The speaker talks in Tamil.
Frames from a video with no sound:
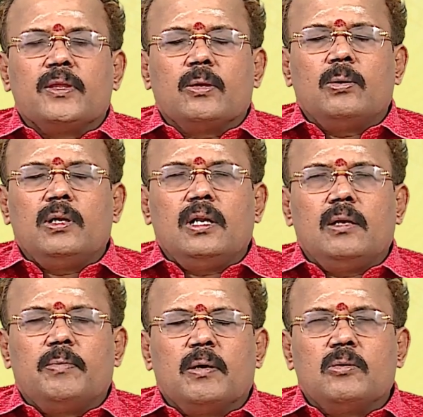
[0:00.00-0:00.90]

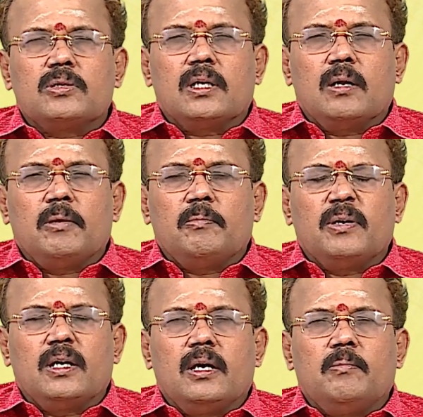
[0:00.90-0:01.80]
தொழிலில் ப்ரமோஷன்
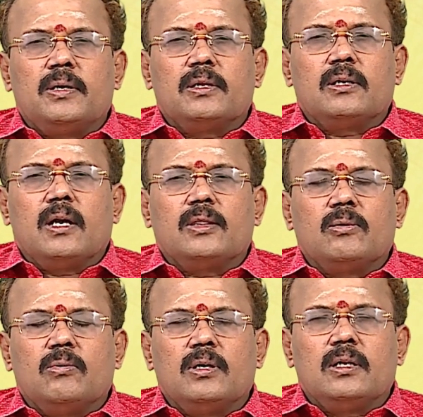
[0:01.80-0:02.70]
அமைப்புக்கு ஏற்படுத்தி காத்து
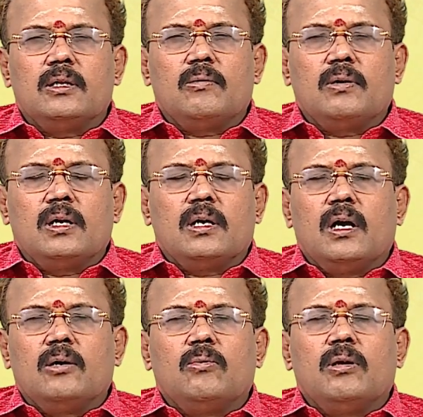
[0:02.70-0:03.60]
கொண்டிருந்தவர்களுக்கு
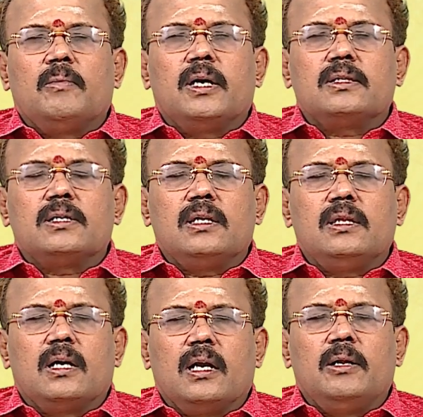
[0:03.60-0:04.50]
அனுகூலமான
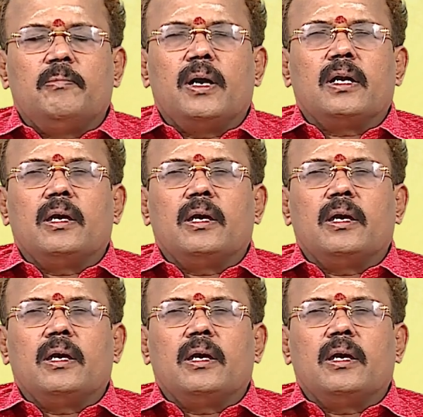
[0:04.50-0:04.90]
செய்தி கண்டிப்பாக